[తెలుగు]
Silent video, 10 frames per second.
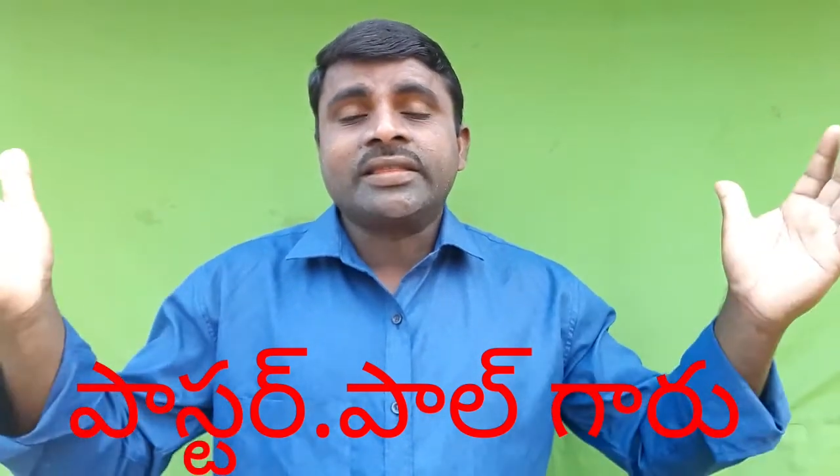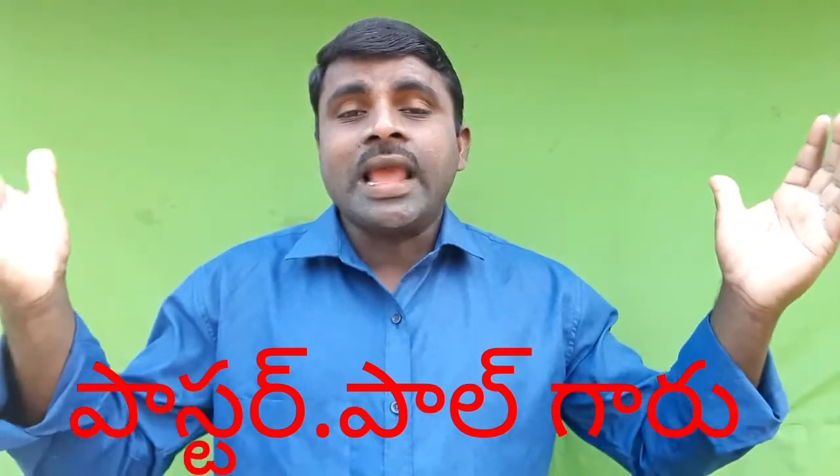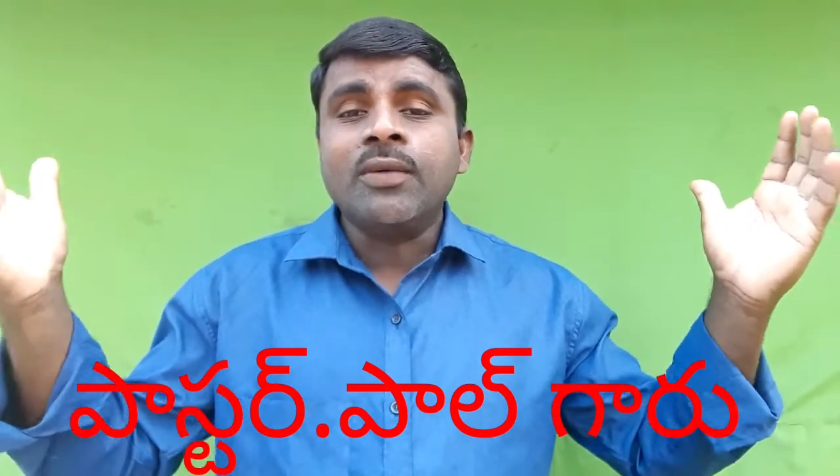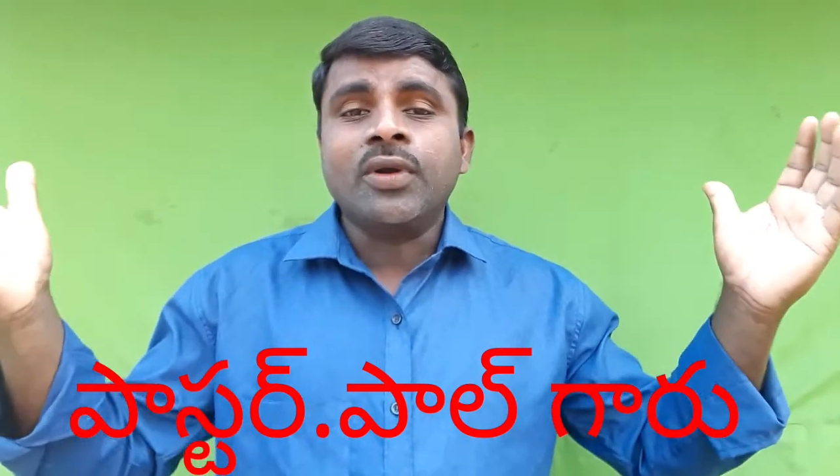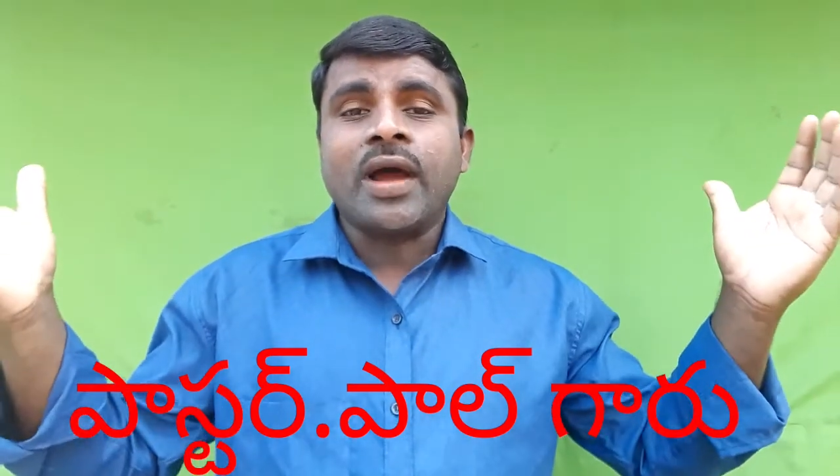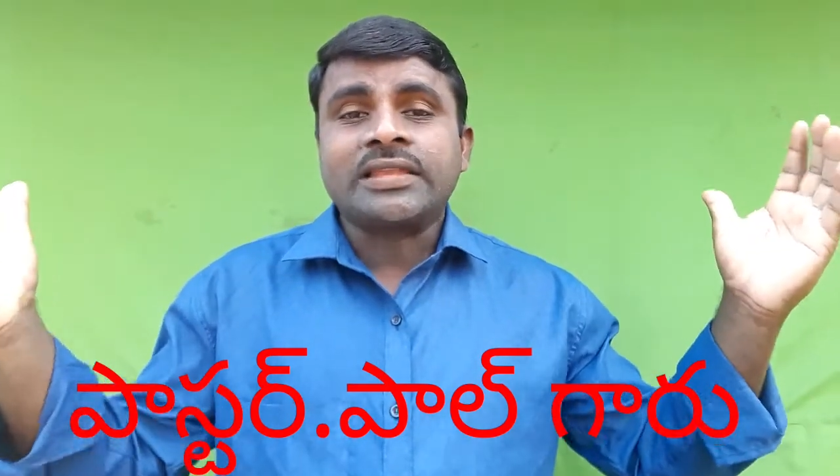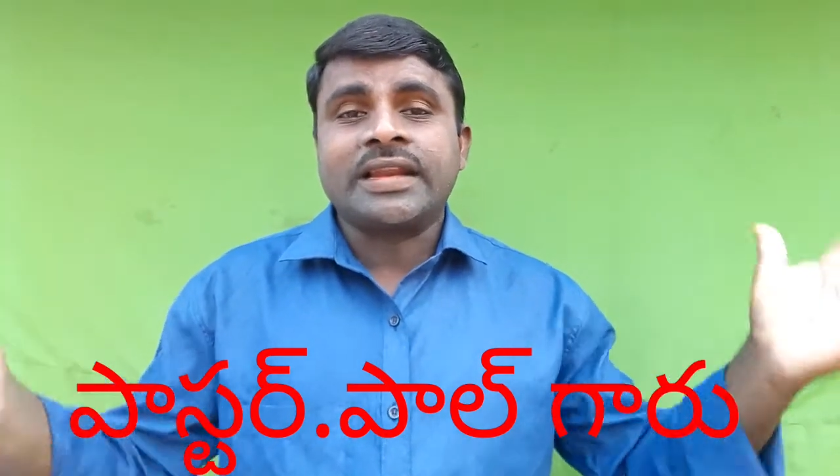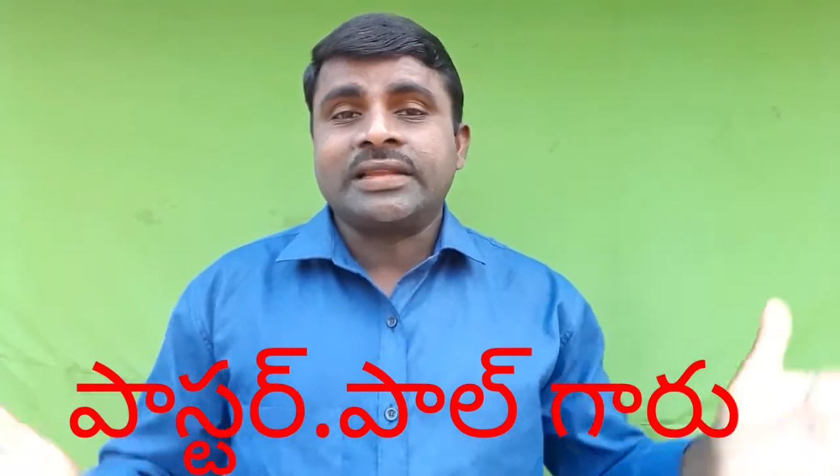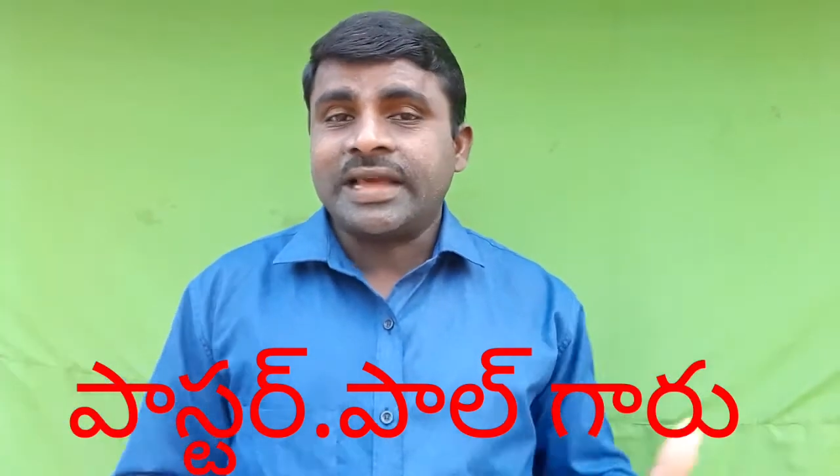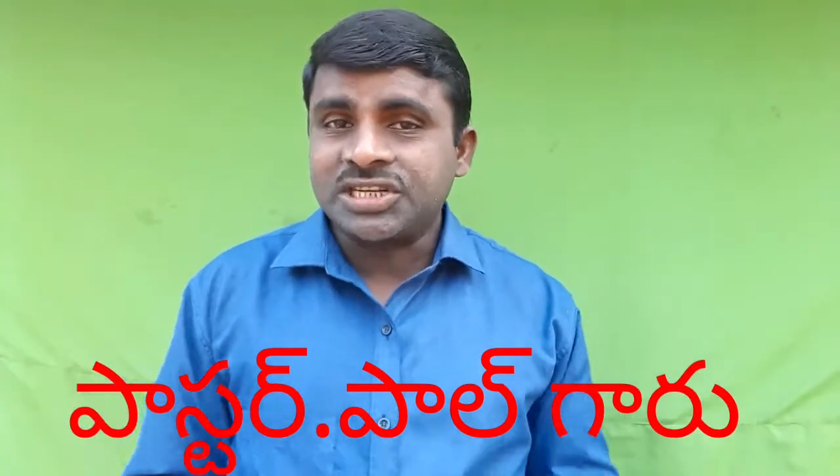దేవుడు
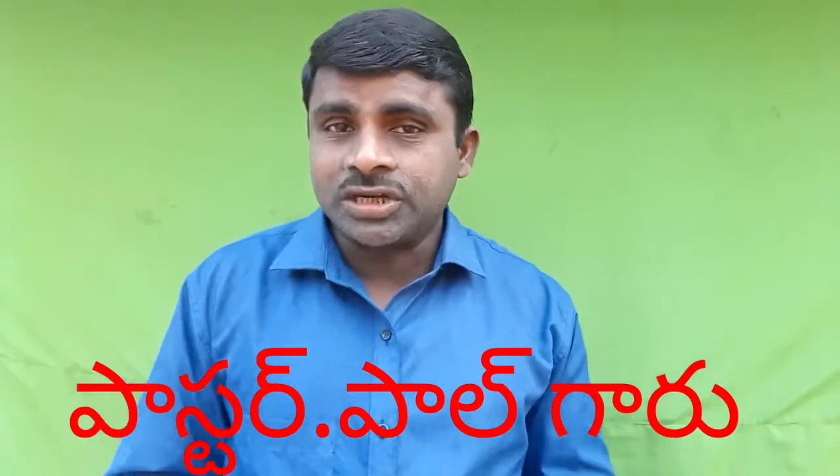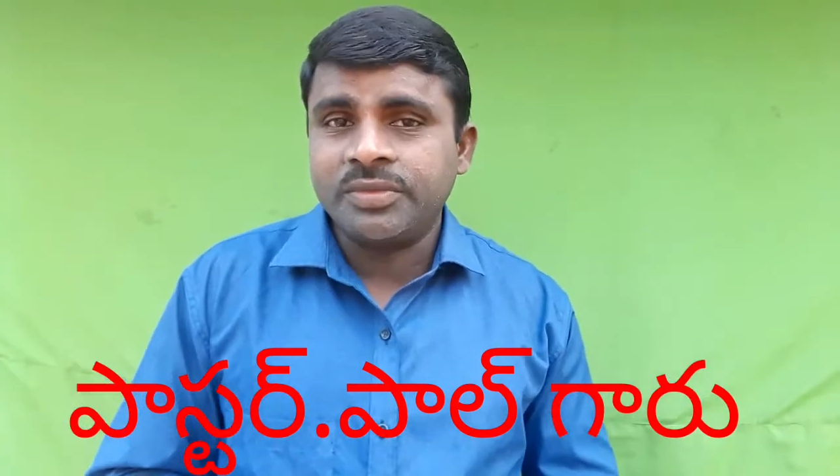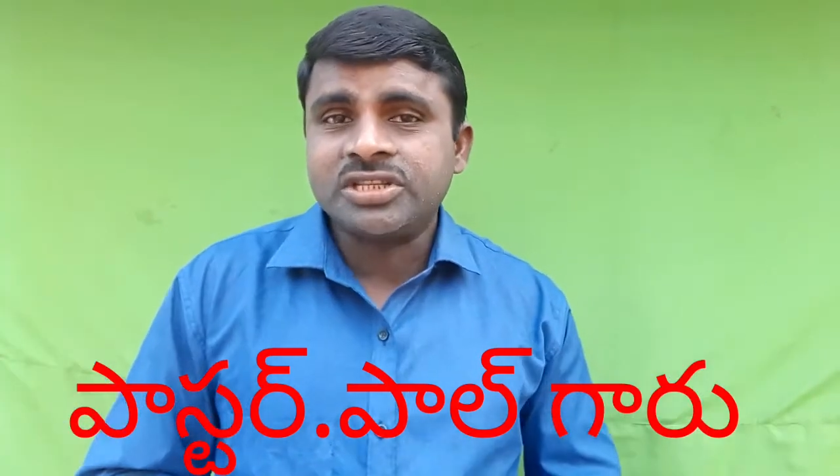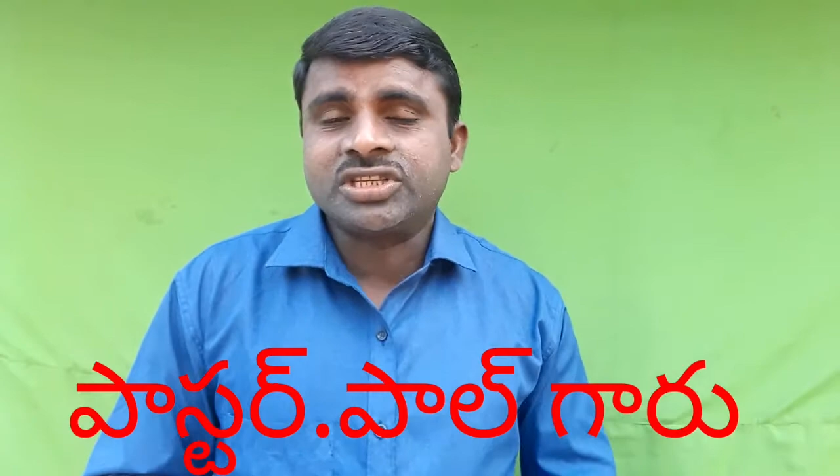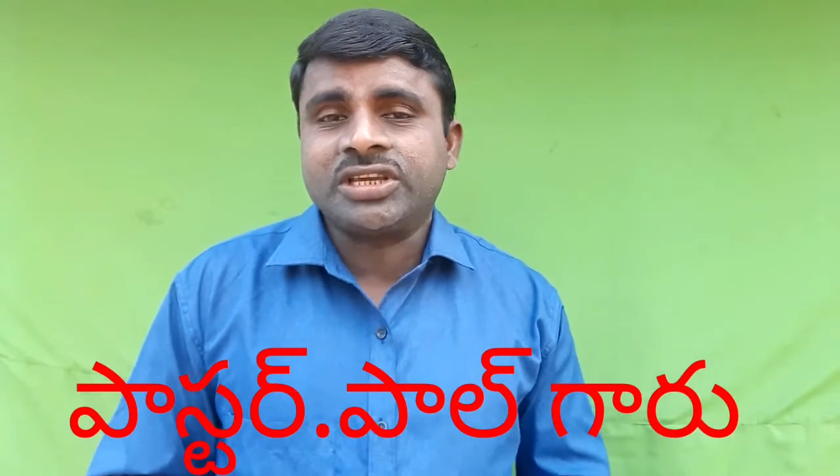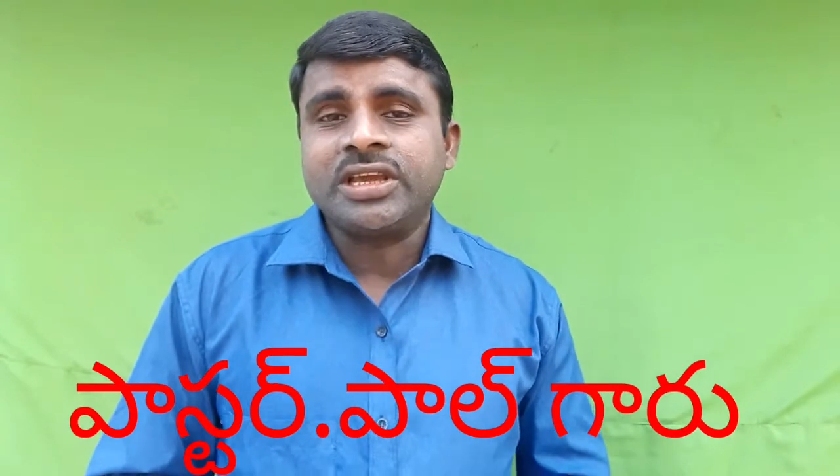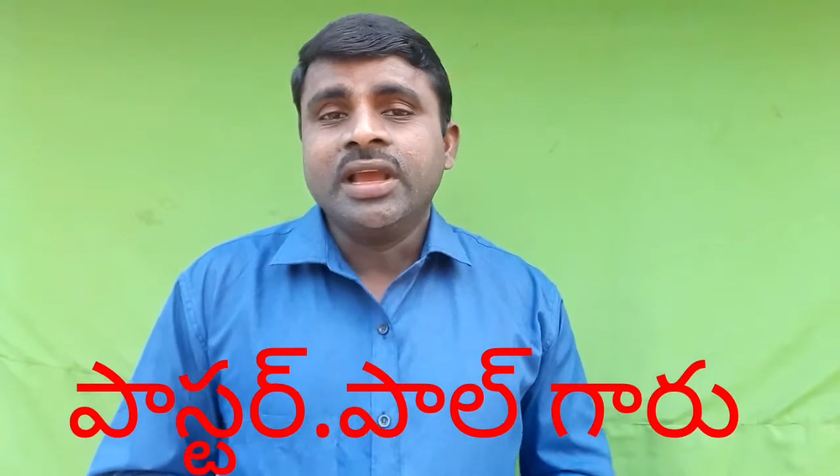అతనికి దర్శనమిచ్చి